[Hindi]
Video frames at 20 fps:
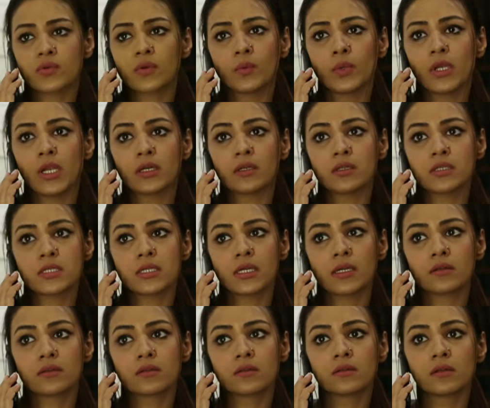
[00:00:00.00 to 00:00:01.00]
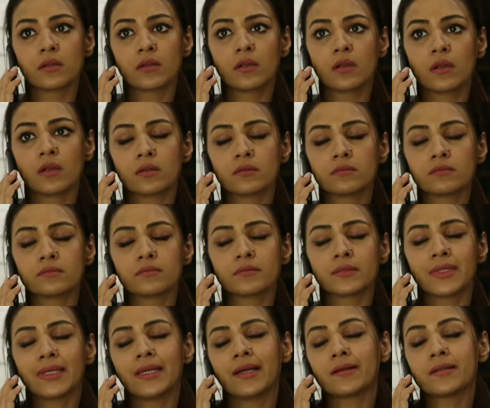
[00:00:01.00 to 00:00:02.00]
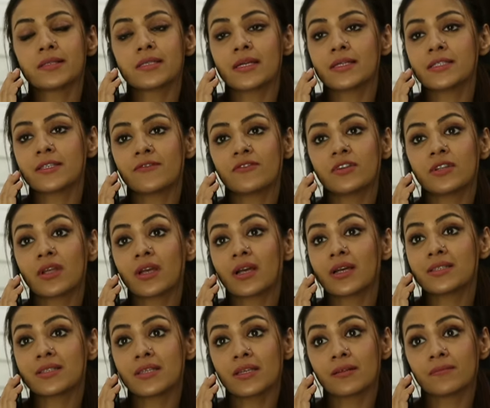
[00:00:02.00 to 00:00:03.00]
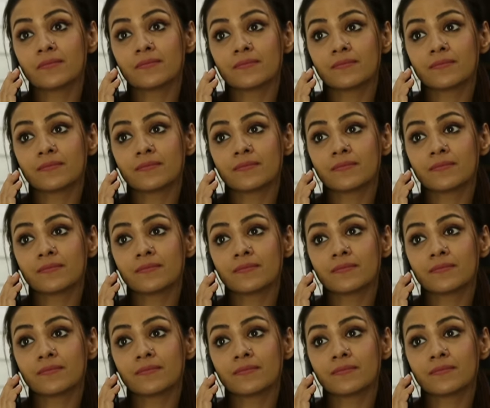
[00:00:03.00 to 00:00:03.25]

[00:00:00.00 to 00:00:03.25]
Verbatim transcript: Ashwin will understand. He understands everything I say.